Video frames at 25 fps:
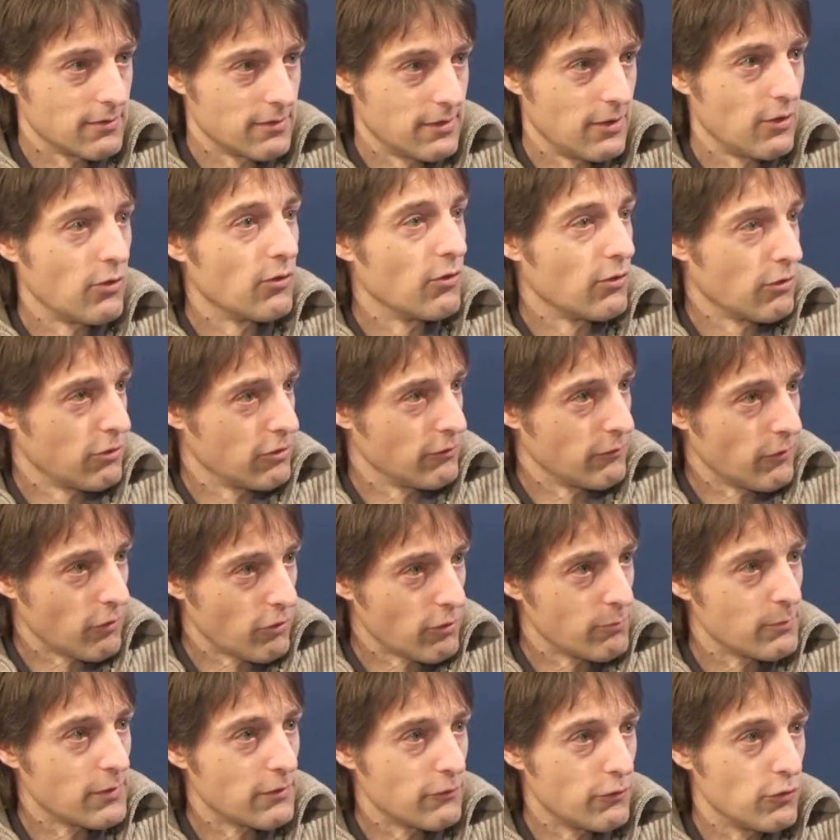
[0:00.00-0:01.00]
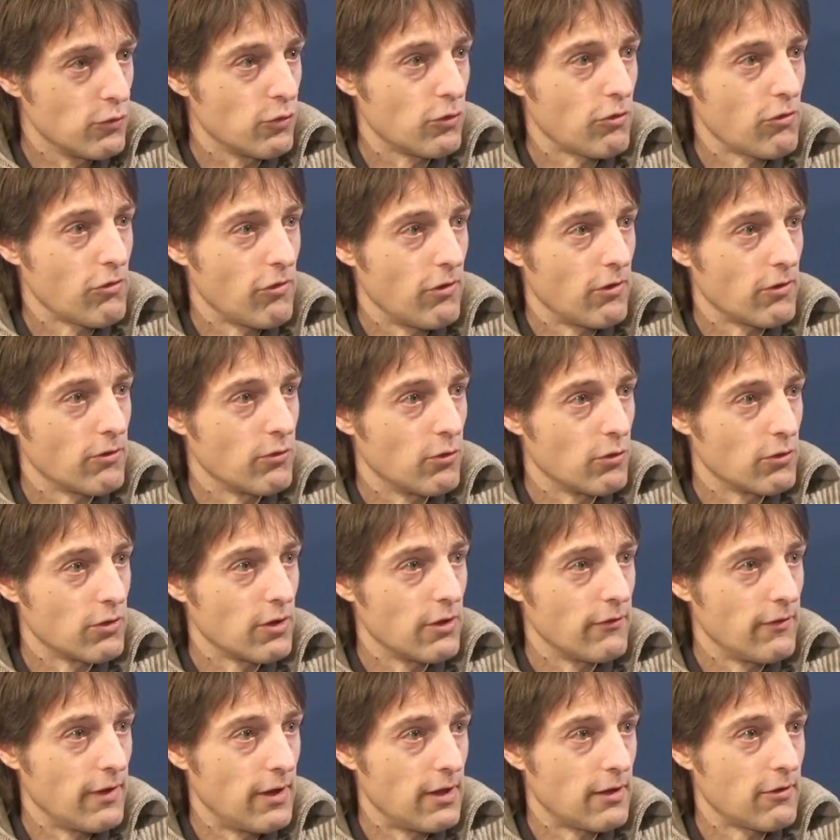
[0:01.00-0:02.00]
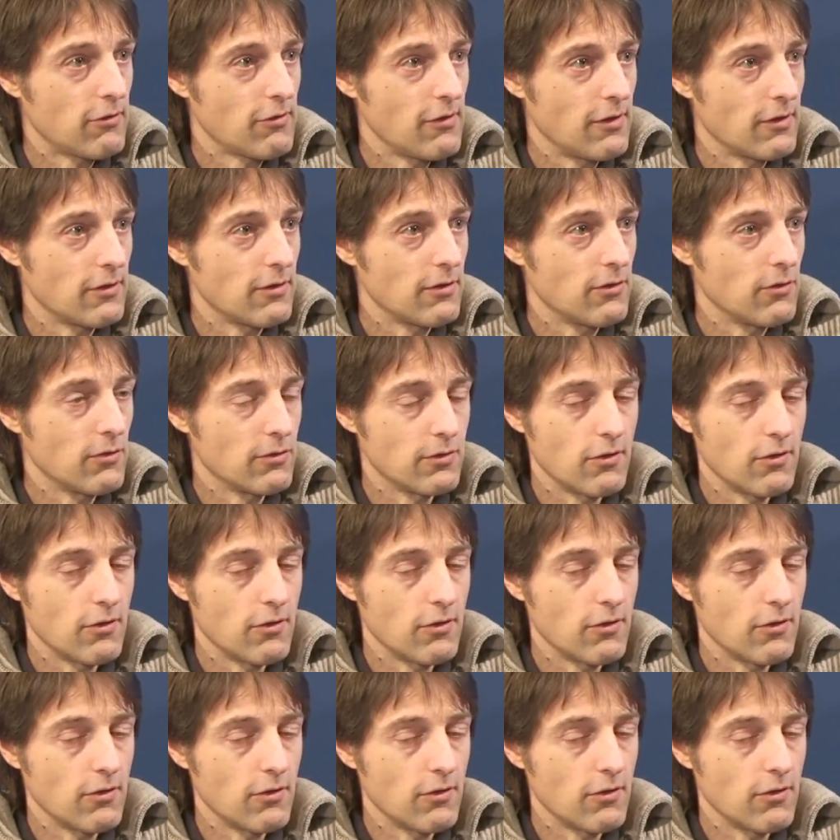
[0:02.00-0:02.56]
äh, die sowieso mit Flugzeugen unterwegs sind.